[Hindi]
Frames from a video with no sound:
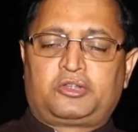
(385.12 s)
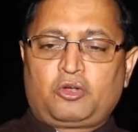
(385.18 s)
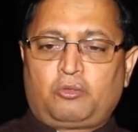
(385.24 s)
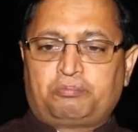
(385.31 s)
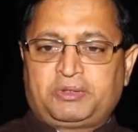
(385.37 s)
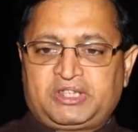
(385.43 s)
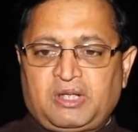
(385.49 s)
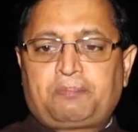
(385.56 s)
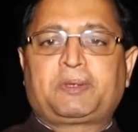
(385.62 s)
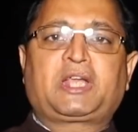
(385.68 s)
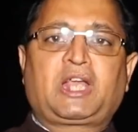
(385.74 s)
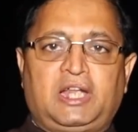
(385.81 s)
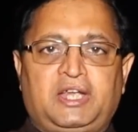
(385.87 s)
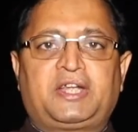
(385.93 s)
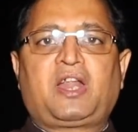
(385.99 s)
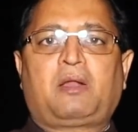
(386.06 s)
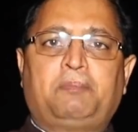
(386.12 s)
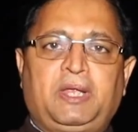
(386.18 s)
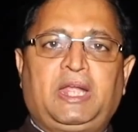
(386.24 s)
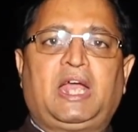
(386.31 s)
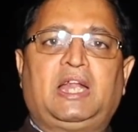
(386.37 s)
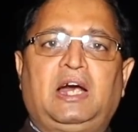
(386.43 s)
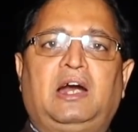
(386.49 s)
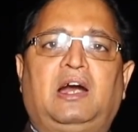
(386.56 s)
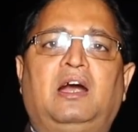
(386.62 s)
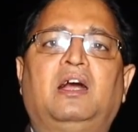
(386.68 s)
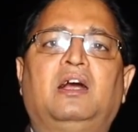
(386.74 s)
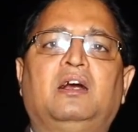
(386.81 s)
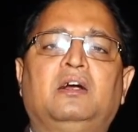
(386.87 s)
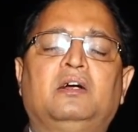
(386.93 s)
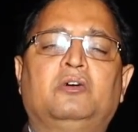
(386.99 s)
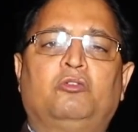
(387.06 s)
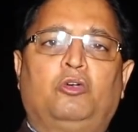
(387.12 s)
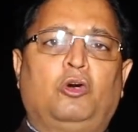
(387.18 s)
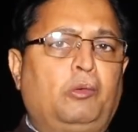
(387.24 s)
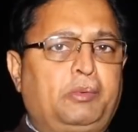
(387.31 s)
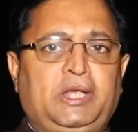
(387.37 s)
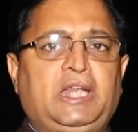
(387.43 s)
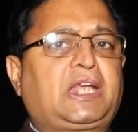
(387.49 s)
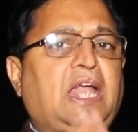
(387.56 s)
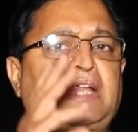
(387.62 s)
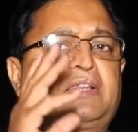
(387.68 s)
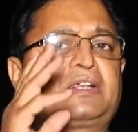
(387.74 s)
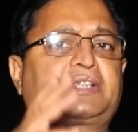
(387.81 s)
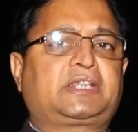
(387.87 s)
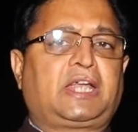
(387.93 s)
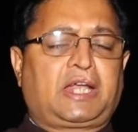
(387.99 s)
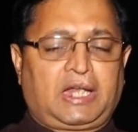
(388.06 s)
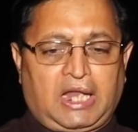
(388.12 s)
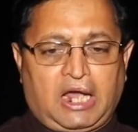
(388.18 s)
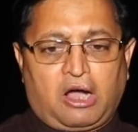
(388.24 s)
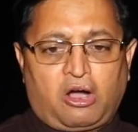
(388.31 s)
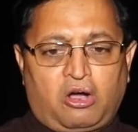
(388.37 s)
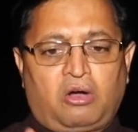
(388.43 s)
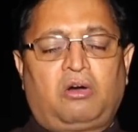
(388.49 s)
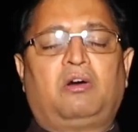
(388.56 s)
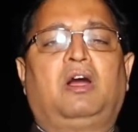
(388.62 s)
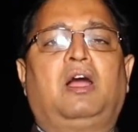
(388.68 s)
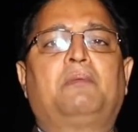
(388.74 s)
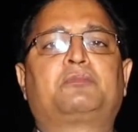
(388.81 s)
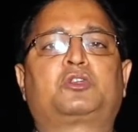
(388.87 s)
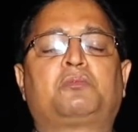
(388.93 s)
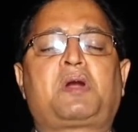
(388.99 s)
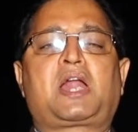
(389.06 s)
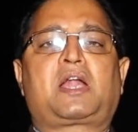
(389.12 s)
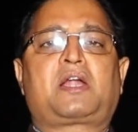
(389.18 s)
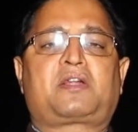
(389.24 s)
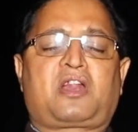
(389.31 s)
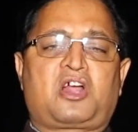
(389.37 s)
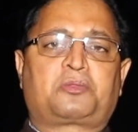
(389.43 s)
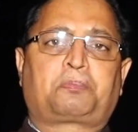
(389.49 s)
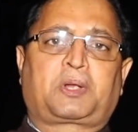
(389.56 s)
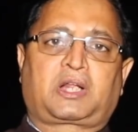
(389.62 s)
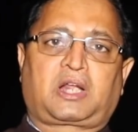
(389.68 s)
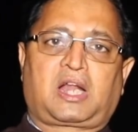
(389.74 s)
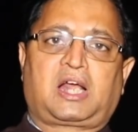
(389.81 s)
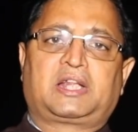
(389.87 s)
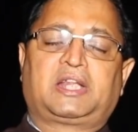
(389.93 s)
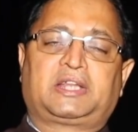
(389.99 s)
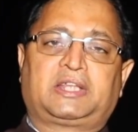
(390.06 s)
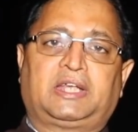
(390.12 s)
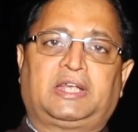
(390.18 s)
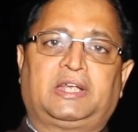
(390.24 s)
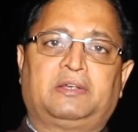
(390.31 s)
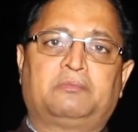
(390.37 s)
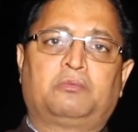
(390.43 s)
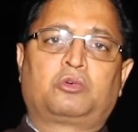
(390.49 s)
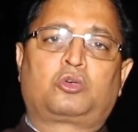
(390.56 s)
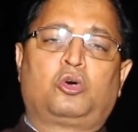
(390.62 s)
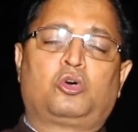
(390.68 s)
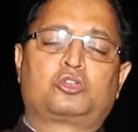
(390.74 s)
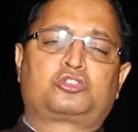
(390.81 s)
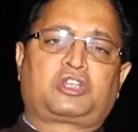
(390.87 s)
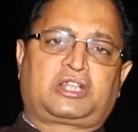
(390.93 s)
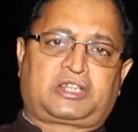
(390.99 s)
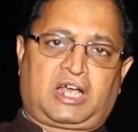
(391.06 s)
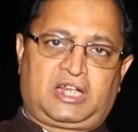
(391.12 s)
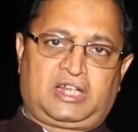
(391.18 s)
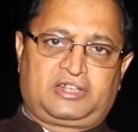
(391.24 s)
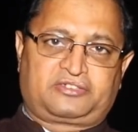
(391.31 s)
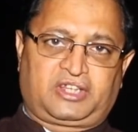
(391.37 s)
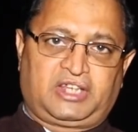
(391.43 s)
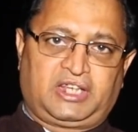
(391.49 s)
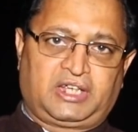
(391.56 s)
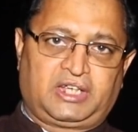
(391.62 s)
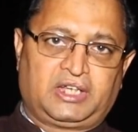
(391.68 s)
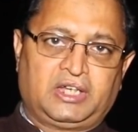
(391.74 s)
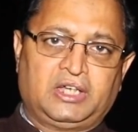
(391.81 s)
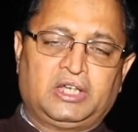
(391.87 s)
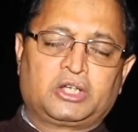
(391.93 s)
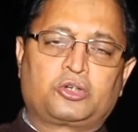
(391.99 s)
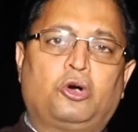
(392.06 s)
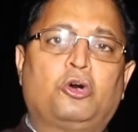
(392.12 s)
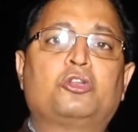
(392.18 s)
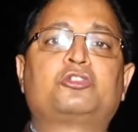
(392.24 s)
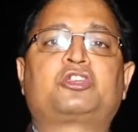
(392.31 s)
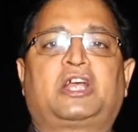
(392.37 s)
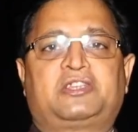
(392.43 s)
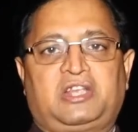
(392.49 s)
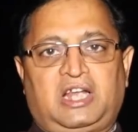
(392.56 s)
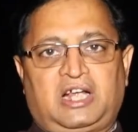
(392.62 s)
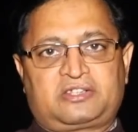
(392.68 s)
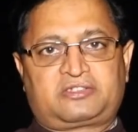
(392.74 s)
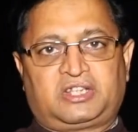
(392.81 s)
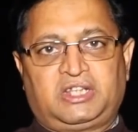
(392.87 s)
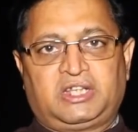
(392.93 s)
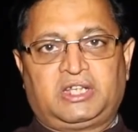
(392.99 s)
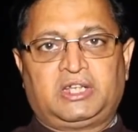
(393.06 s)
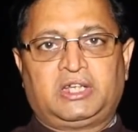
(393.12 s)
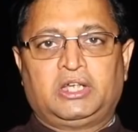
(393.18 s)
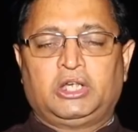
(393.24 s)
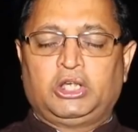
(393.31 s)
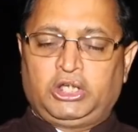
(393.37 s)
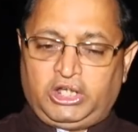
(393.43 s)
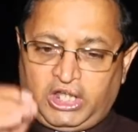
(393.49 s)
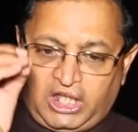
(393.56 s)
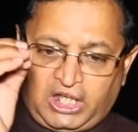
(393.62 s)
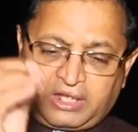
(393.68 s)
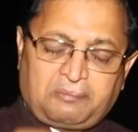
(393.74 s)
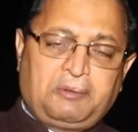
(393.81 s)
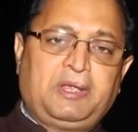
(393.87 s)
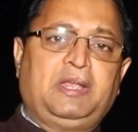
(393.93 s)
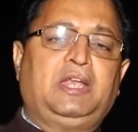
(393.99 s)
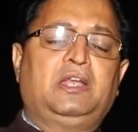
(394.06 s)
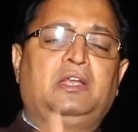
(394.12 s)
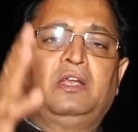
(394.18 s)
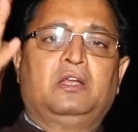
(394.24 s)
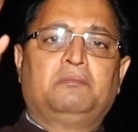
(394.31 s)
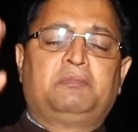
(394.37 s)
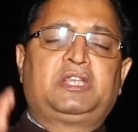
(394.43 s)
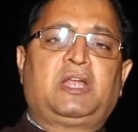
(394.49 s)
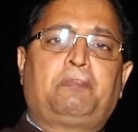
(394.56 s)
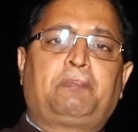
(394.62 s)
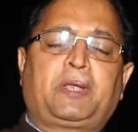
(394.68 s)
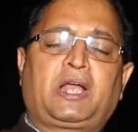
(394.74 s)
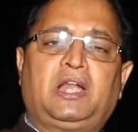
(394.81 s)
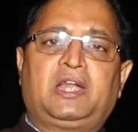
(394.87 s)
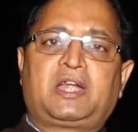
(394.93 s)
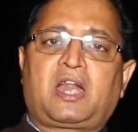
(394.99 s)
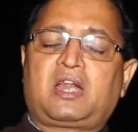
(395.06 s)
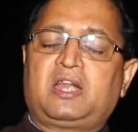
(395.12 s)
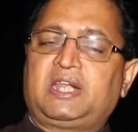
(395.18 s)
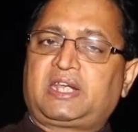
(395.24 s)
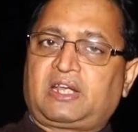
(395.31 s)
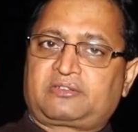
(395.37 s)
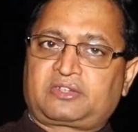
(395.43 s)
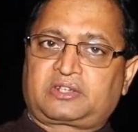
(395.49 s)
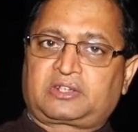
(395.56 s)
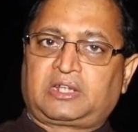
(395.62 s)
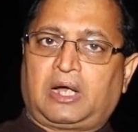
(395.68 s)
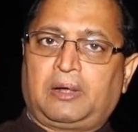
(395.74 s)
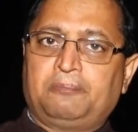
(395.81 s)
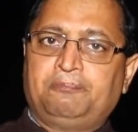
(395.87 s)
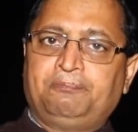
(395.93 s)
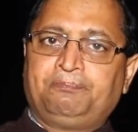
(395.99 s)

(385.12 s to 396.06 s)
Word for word: जो बीजेपी के लीडर भी है ना वो भी नहीं कह सकते कि लाओ हम तुम्हारा ट्रांसफ़र करा देते हैं कौन सा थाना चाहिए कौन सा जिला चाहिए एक भी बीजेपी का लीडर नहीं कह सकता